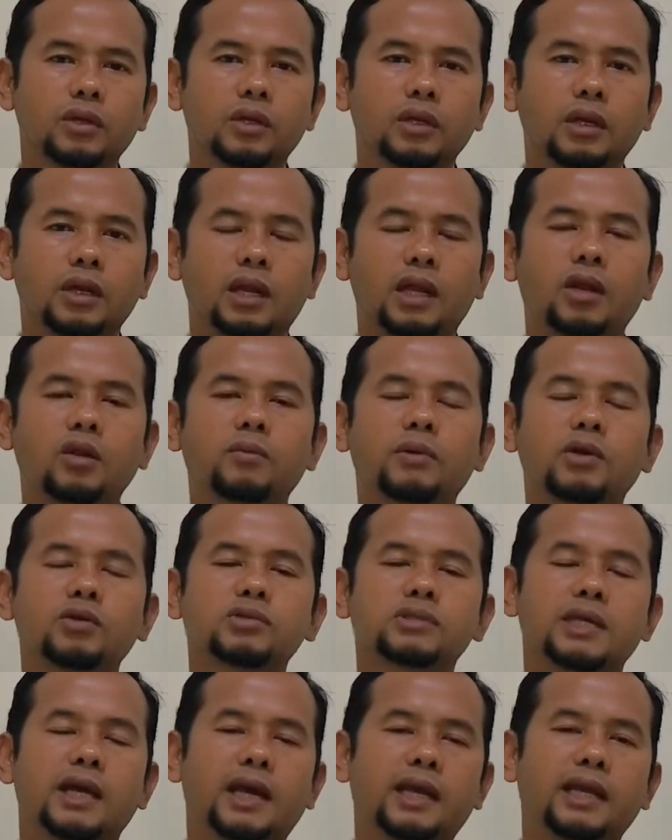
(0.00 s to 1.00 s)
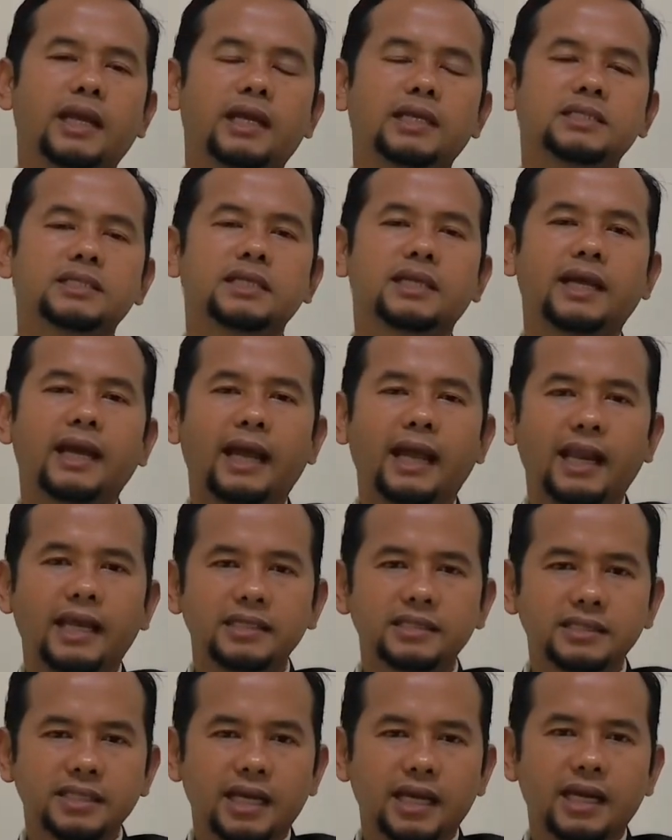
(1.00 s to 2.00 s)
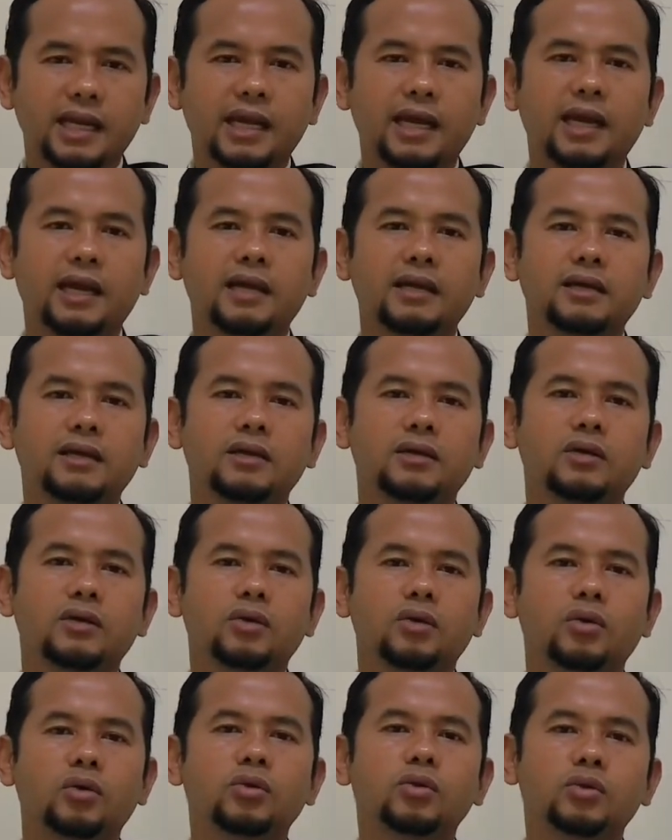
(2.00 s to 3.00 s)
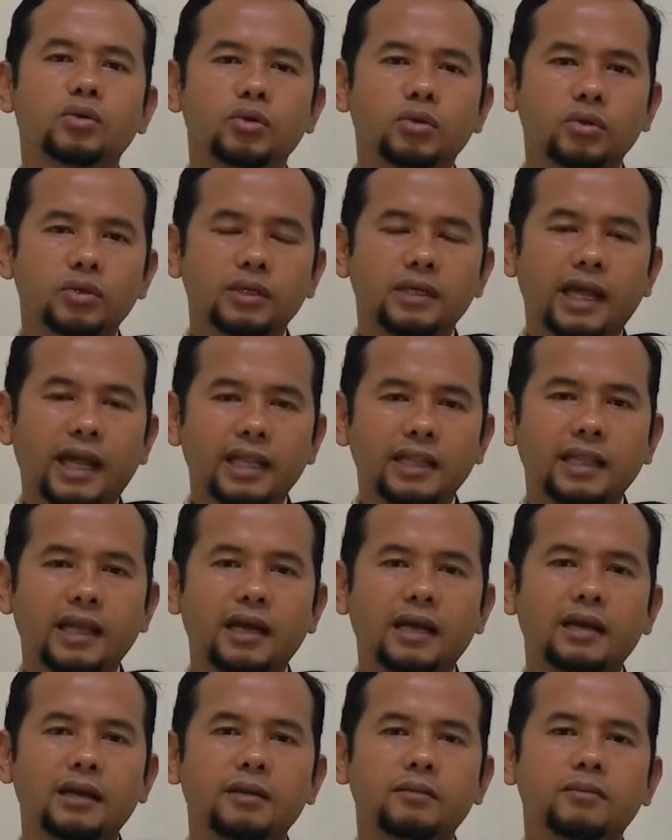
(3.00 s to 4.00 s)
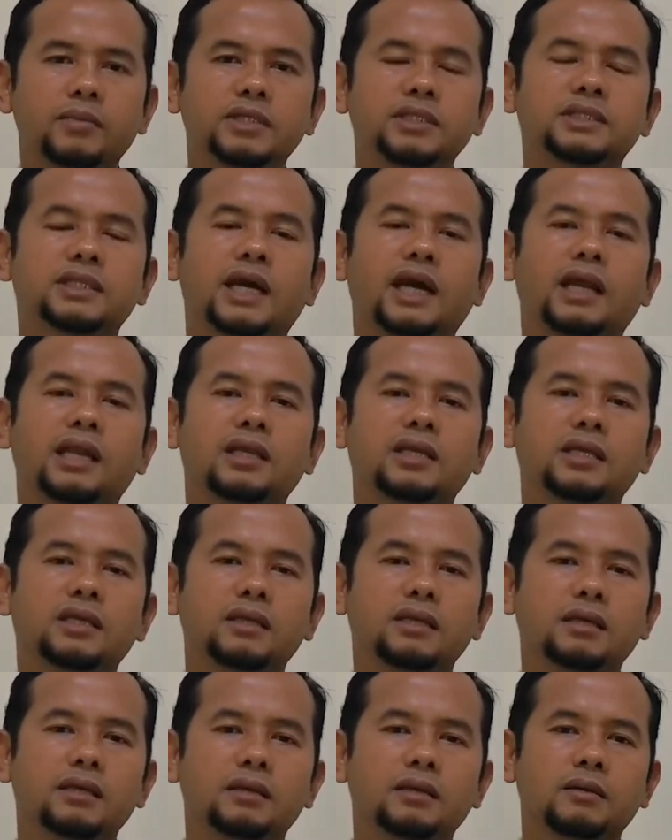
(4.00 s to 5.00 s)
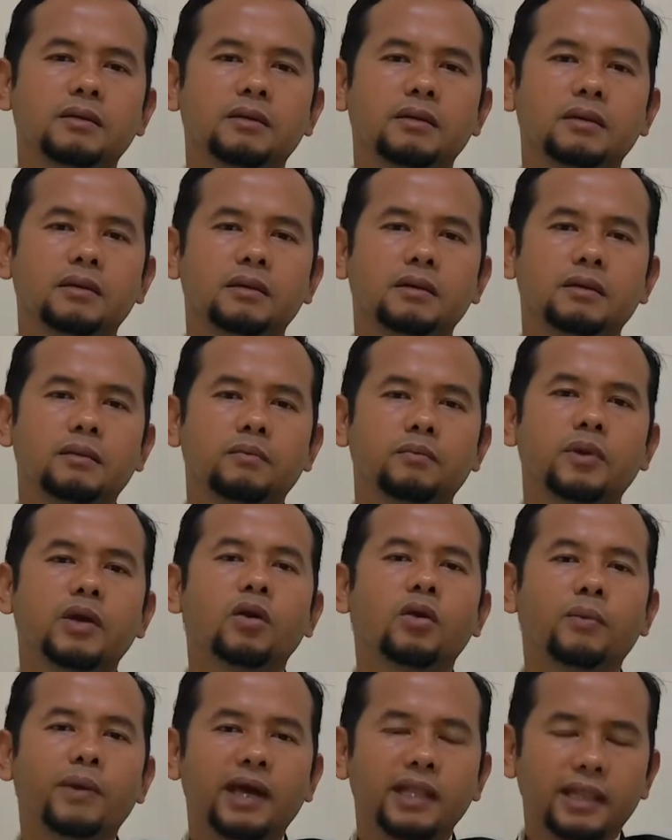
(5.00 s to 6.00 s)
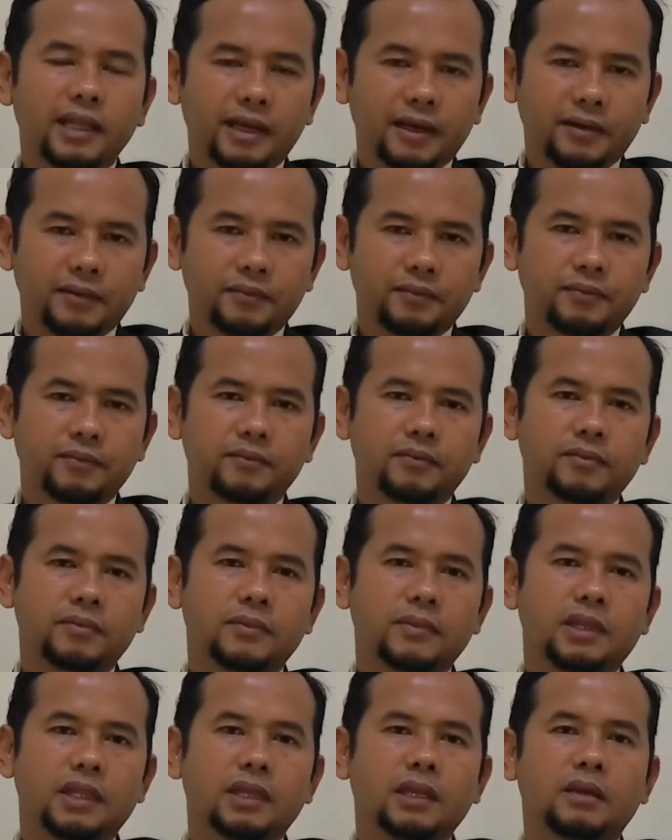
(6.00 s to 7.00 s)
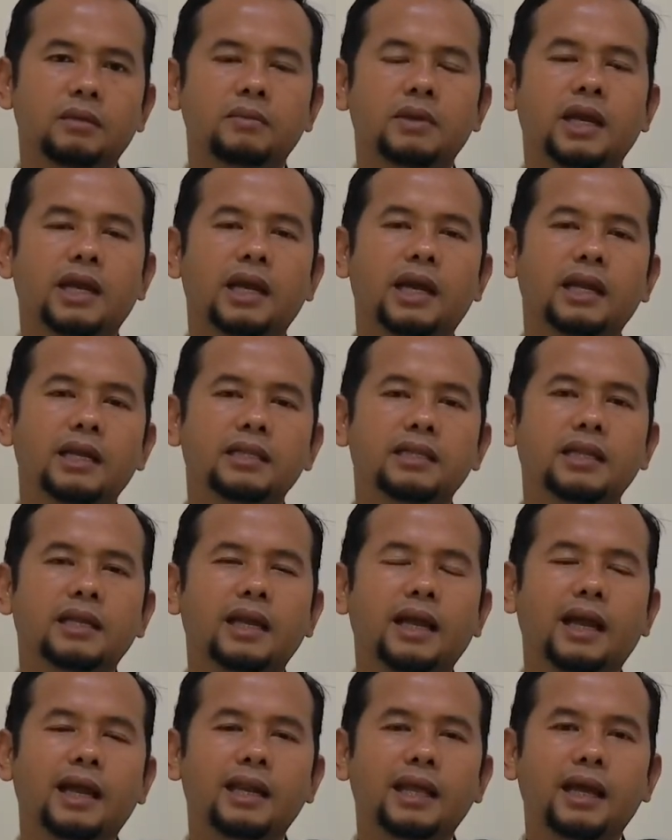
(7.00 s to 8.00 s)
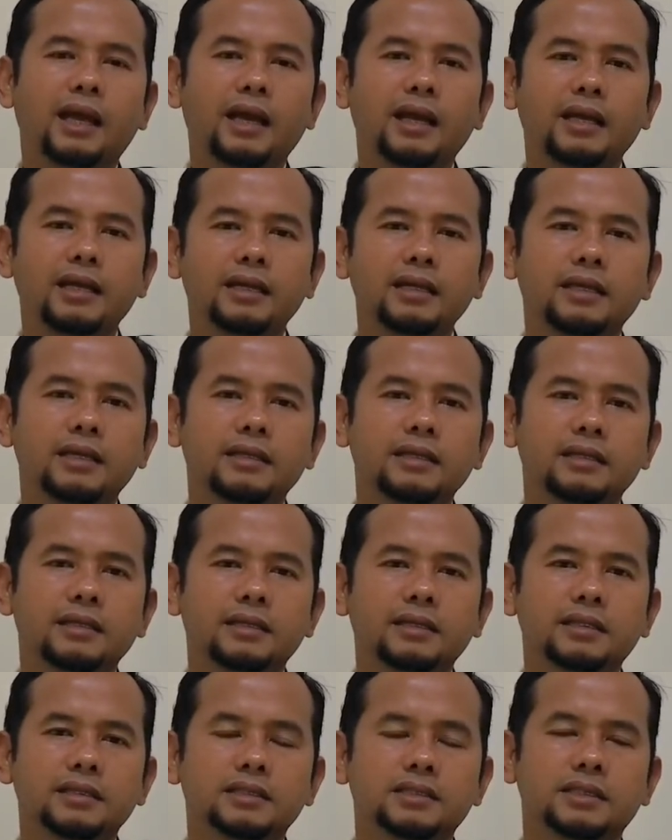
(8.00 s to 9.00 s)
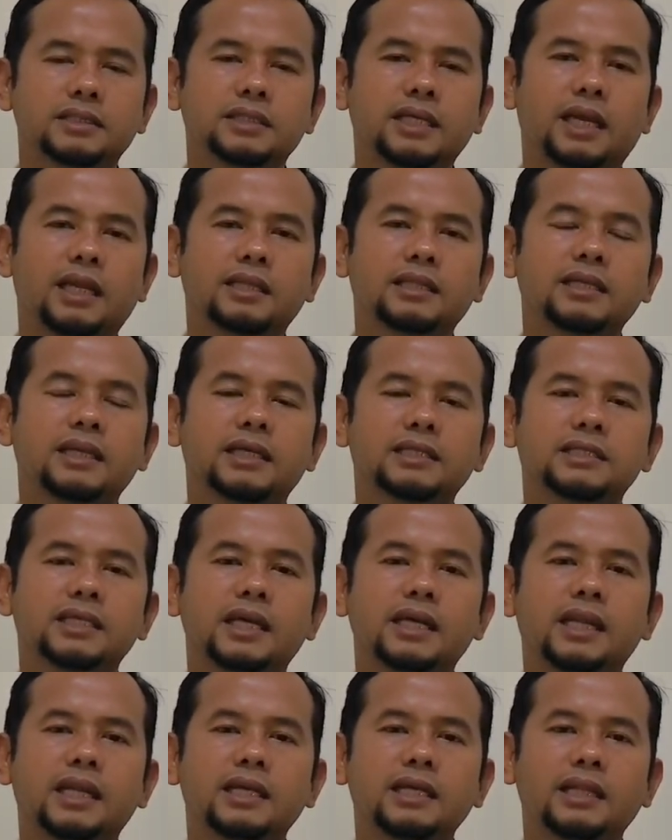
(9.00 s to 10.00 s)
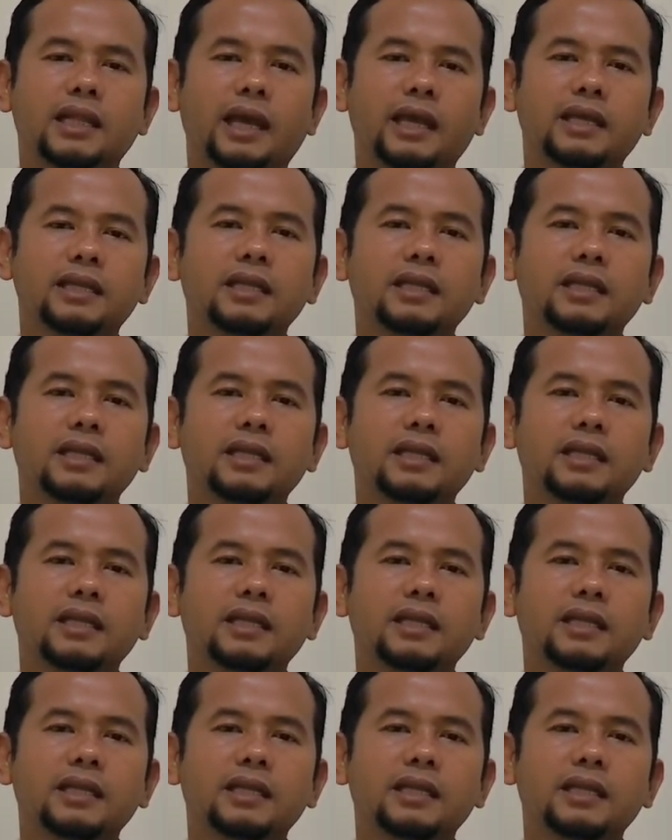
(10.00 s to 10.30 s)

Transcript: lalu berusaha dengan segala cara untuk datang mencari pengobatan. Bahkan terkadang secara tidak sadar kita akhirnya